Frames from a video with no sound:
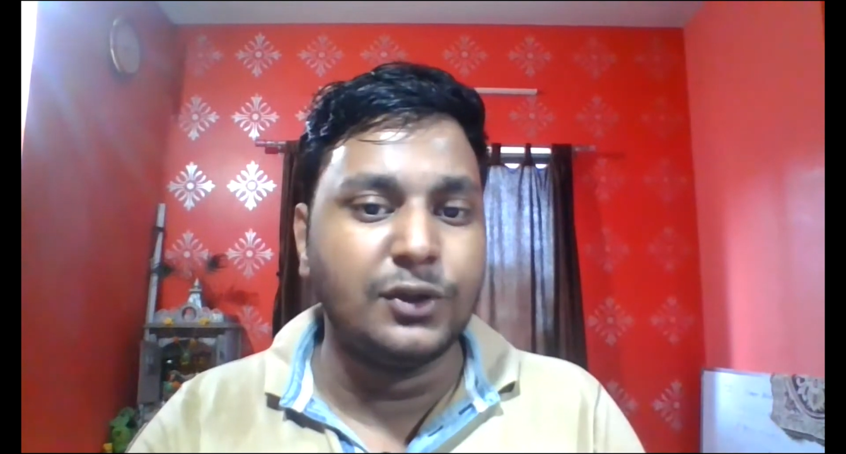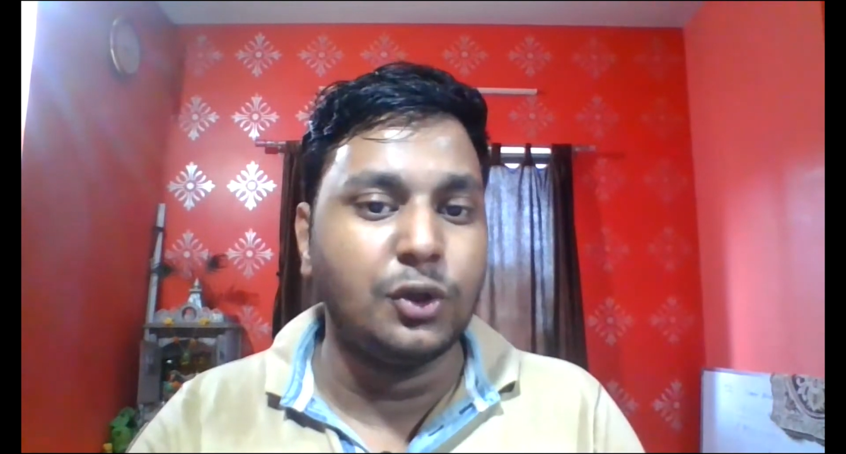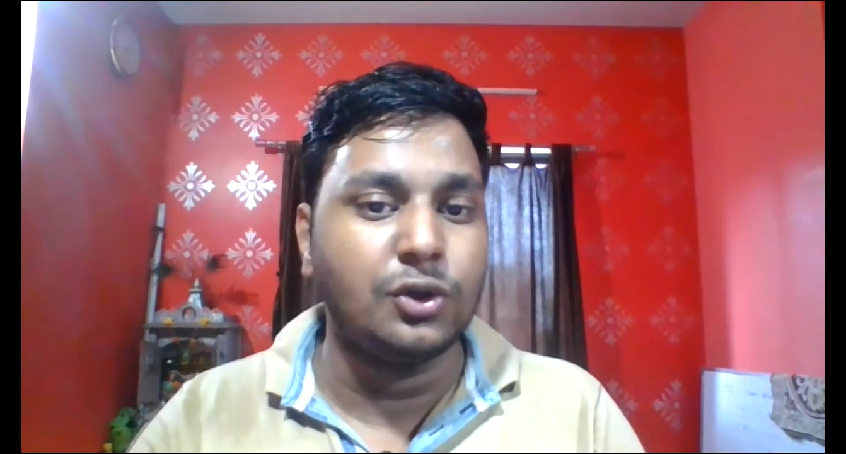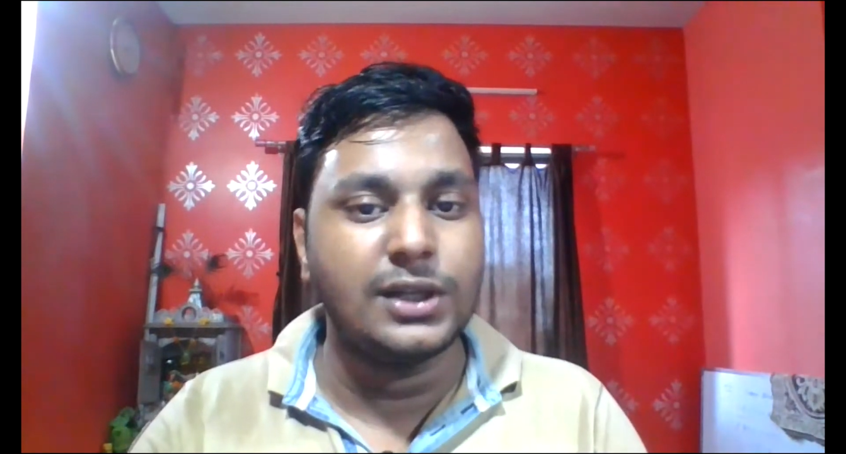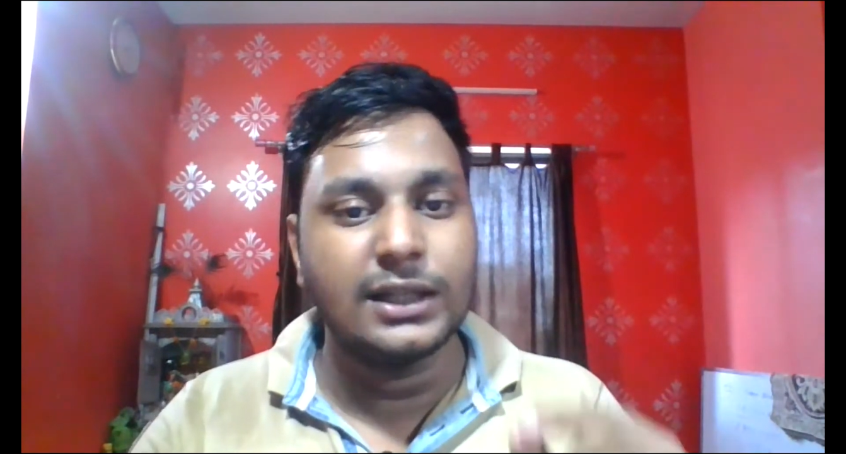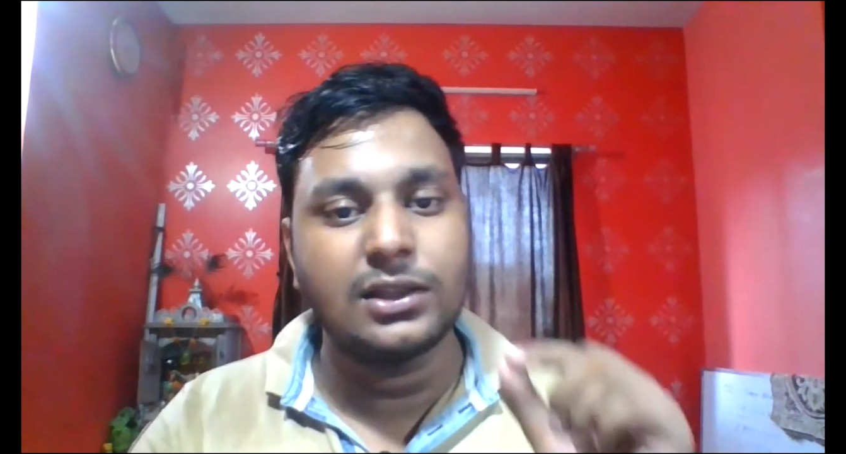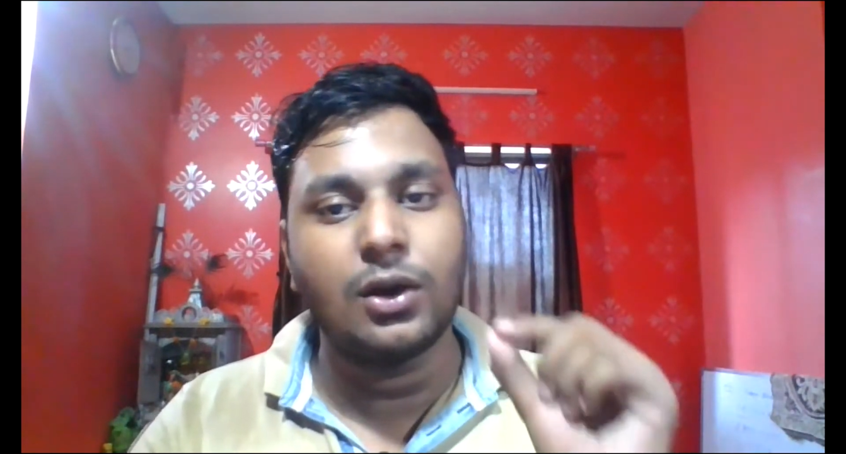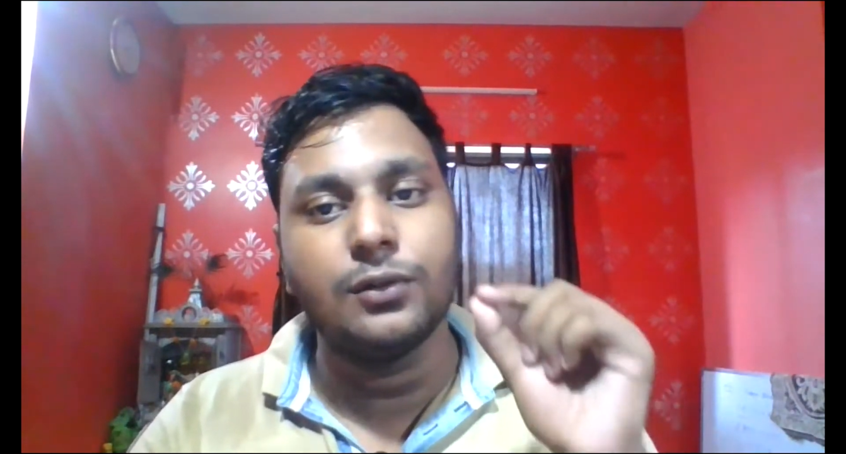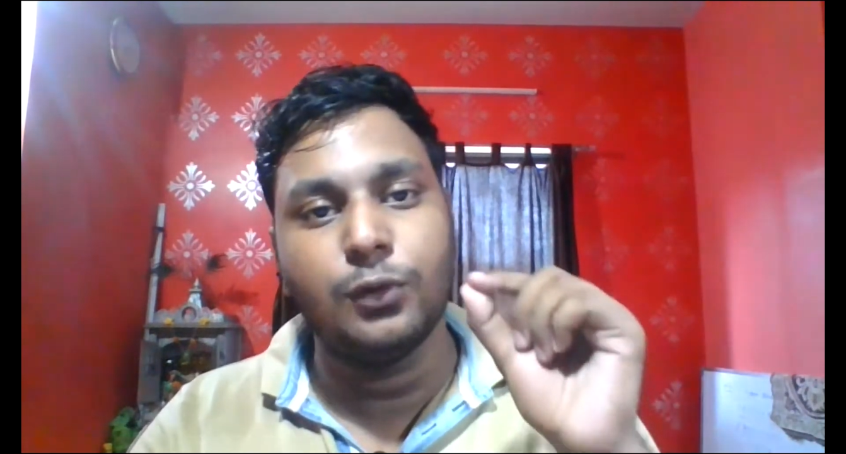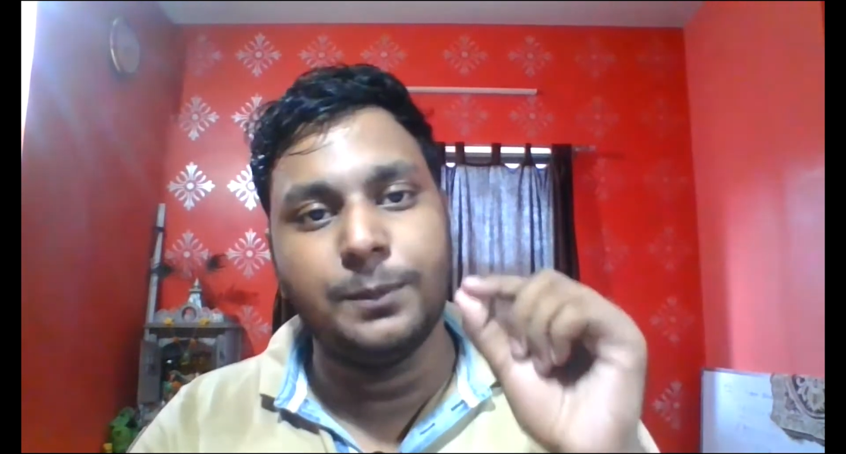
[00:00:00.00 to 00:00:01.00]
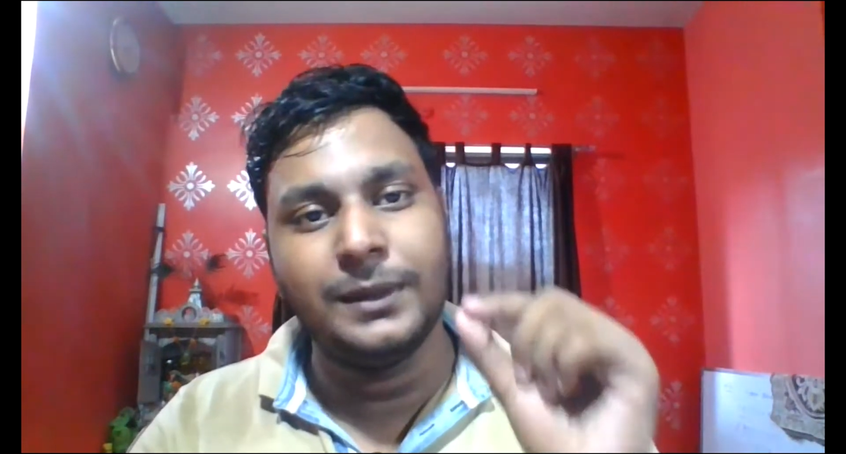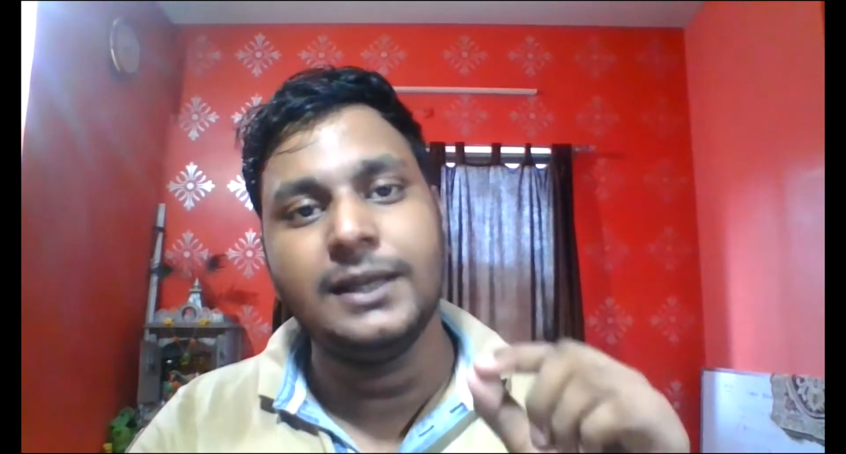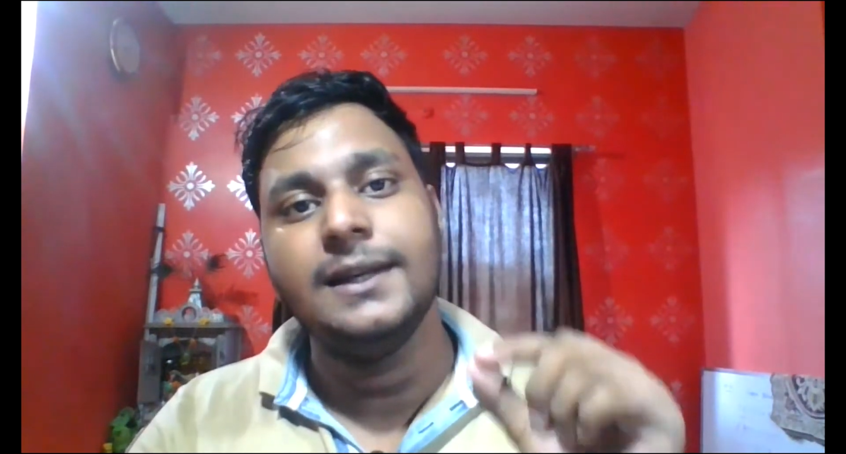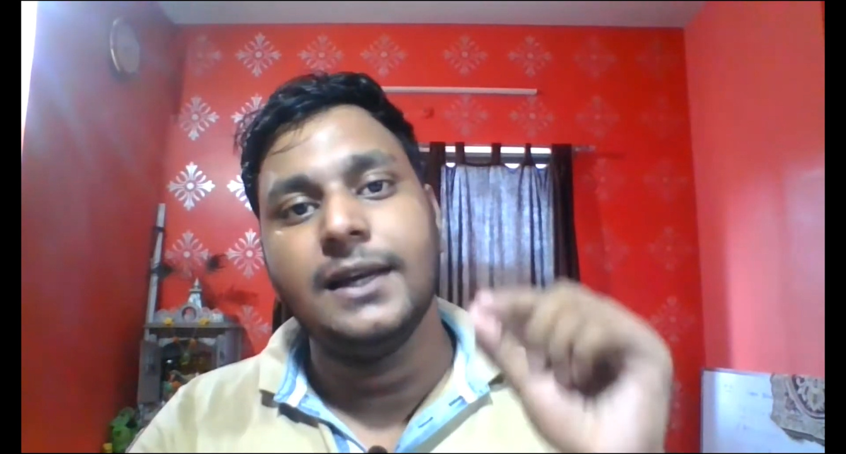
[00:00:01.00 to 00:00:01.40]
वीडियो डालता हूँ और वो भी